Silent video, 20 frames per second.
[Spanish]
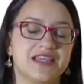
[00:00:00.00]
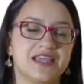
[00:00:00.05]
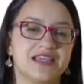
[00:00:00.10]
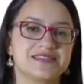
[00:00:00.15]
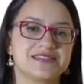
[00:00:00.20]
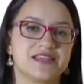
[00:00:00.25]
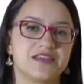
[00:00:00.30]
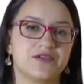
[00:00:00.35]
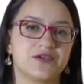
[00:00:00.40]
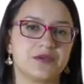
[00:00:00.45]

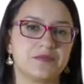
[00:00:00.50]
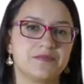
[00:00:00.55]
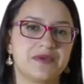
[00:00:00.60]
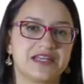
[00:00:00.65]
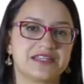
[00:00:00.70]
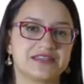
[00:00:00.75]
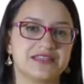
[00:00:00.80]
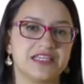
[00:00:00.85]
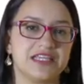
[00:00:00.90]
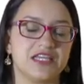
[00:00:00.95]
que se debe
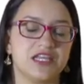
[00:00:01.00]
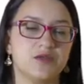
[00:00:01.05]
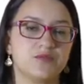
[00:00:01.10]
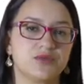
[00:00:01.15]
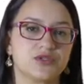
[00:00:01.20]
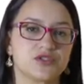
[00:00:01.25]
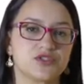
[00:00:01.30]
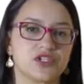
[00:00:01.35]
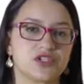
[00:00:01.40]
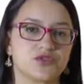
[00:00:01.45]
partir el
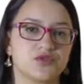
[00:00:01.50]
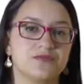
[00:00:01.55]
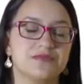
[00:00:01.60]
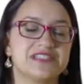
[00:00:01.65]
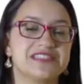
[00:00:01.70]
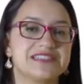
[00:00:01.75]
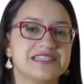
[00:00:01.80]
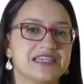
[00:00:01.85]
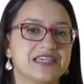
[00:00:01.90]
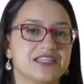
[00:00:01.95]
proceso
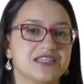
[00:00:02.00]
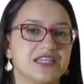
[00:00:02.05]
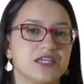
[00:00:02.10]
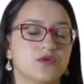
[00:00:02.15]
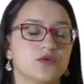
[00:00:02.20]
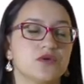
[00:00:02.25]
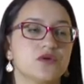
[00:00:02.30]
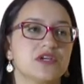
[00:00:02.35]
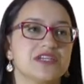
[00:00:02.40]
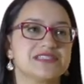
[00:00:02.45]

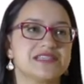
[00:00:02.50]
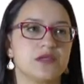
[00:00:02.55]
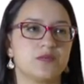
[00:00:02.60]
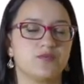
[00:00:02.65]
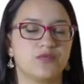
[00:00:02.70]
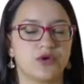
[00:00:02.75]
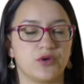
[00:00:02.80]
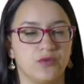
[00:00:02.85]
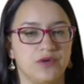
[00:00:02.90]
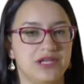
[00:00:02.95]
investigativo es el
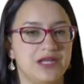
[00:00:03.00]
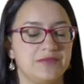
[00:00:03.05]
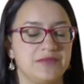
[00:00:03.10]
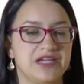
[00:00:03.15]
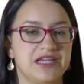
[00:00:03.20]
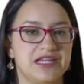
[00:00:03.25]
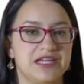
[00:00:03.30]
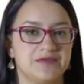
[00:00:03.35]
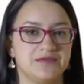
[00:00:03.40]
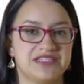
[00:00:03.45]

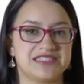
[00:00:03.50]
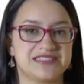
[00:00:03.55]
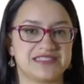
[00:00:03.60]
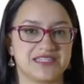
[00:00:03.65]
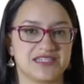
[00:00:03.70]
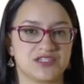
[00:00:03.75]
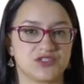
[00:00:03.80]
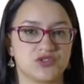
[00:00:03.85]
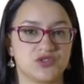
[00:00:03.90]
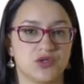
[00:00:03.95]
problema de la
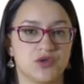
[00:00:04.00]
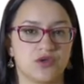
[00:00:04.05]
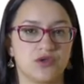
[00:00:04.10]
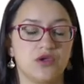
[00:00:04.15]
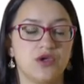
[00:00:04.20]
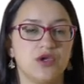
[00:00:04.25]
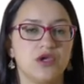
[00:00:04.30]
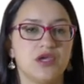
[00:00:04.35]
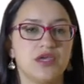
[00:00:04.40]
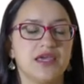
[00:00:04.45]
investigación.
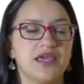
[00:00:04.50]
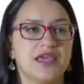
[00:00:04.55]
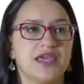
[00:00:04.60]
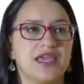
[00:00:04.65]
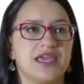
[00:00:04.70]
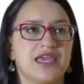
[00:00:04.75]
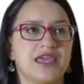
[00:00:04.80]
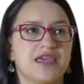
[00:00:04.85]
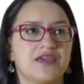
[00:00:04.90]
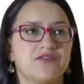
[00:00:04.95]

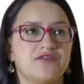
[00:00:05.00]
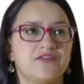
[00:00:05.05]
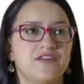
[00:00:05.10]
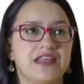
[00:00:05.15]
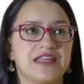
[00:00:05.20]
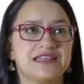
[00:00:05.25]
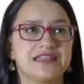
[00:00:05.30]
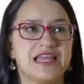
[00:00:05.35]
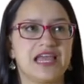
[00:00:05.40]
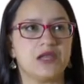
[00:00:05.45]
Eh,
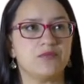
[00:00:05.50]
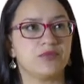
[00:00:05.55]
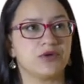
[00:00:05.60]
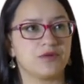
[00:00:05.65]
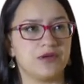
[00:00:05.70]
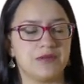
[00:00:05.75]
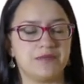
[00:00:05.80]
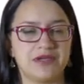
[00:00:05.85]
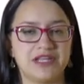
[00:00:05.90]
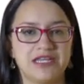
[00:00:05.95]
frente al
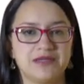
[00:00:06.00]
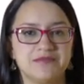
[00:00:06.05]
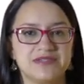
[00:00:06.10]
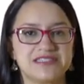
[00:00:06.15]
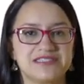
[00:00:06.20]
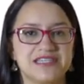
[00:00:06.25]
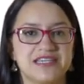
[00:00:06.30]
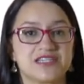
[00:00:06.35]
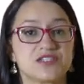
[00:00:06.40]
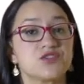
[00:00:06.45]
problema de la
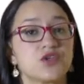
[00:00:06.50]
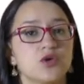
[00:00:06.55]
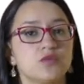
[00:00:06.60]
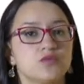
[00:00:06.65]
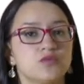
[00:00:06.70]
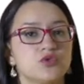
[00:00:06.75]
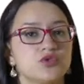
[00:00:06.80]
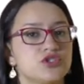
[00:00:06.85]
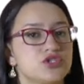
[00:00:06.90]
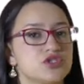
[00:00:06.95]

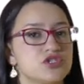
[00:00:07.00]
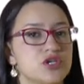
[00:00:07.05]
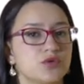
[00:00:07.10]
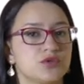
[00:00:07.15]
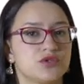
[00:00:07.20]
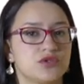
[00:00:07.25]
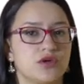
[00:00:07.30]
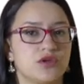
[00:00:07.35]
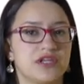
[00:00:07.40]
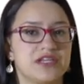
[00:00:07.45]
investigación, muchos
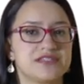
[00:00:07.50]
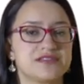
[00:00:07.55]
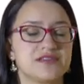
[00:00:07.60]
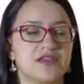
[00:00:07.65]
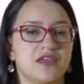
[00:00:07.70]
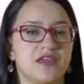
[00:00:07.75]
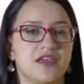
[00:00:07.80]
autores